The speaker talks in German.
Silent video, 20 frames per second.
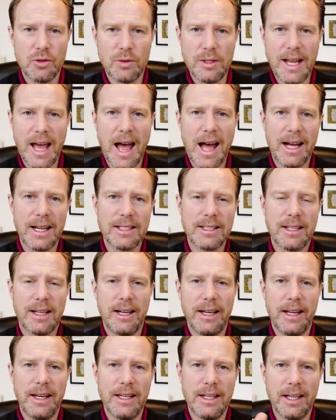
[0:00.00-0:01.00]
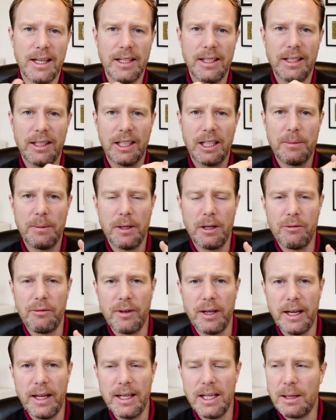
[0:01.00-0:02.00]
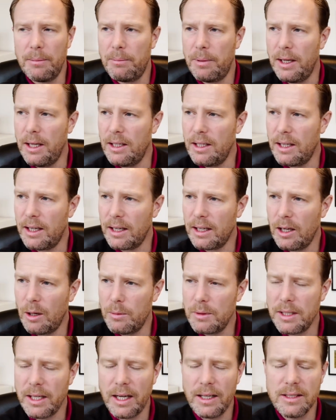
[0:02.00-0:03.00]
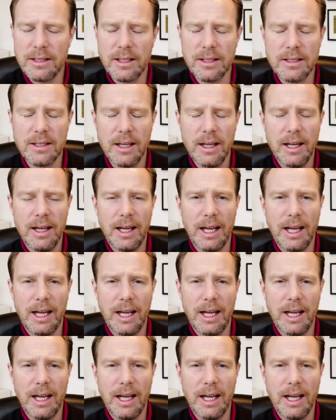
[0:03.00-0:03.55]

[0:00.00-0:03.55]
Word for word: so einen Jahreskalender, den kriegt man auf Kalenderpedia, glaube ich, heißt das.